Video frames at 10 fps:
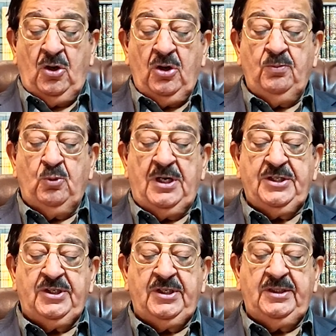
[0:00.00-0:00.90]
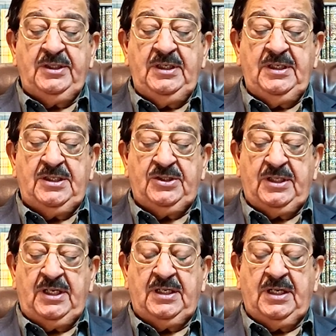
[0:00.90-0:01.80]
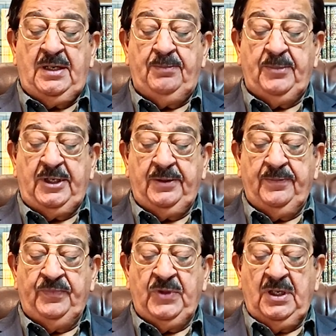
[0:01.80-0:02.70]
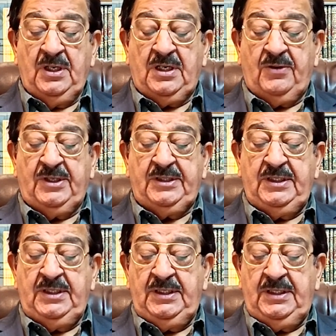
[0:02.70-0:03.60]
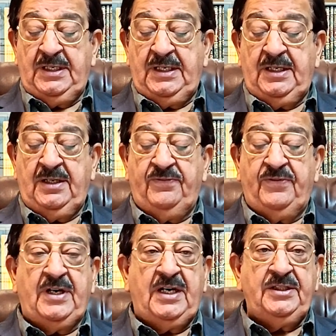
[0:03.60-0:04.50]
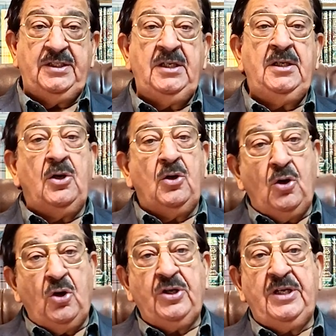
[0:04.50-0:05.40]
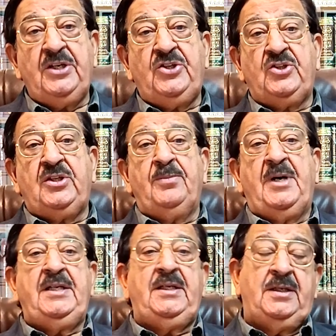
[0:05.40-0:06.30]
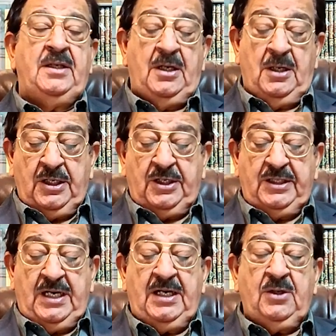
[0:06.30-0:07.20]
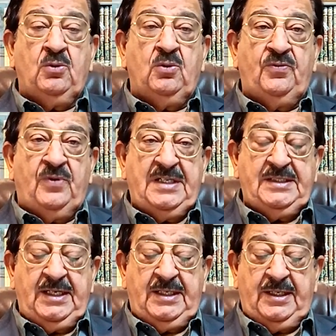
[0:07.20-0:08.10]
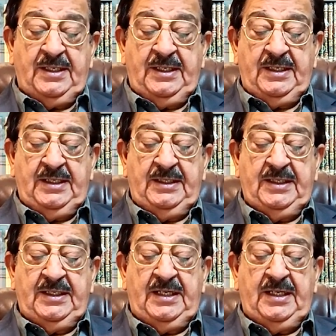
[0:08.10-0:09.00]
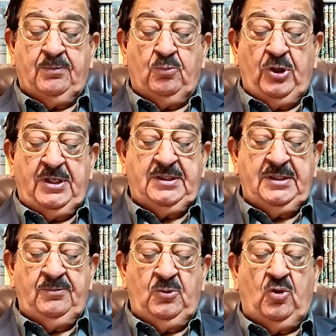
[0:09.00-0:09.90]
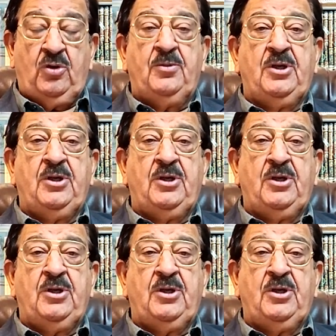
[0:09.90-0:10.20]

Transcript: और माशरती इसकाम में ख़वान के इनफरादी और इज्तमाही किरदार को वाज करने के लिए एक मुनज़म और